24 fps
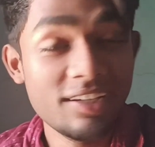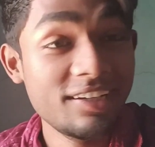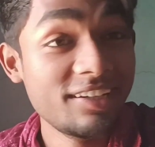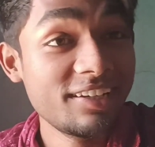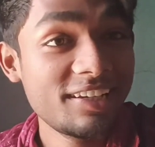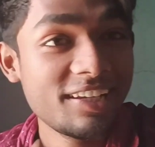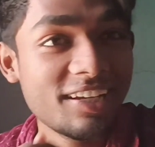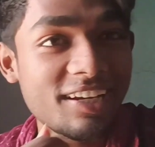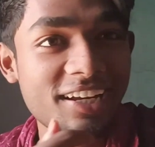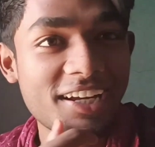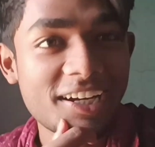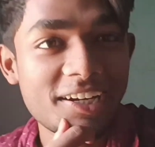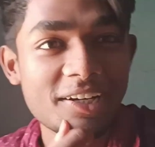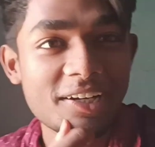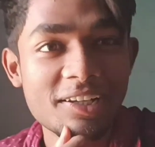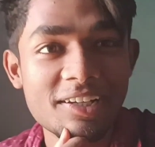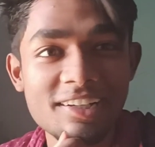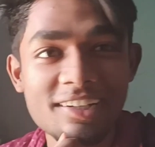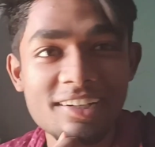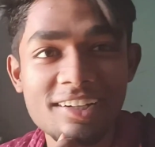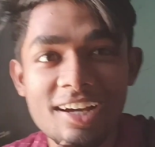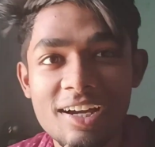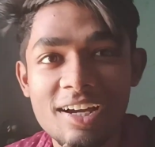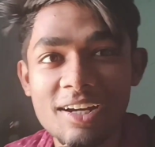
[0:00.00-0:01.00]
ইন্ডিয়ান uh,
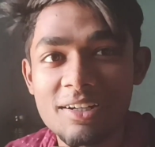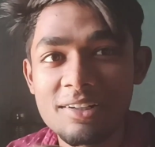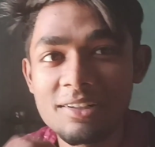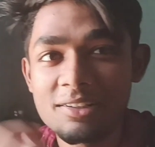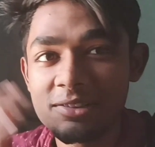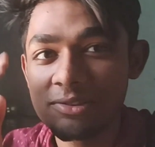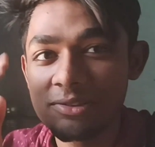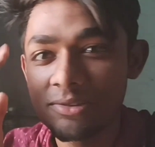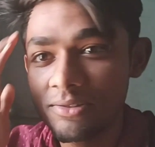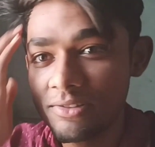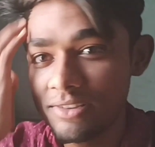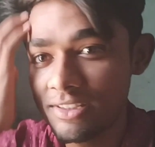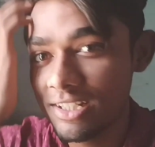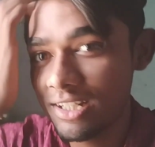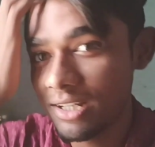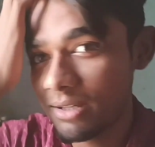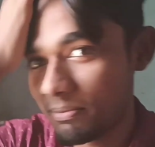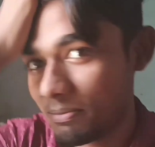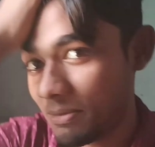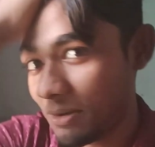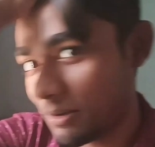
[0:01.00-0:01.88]
আইডলের গান শুনছিলাম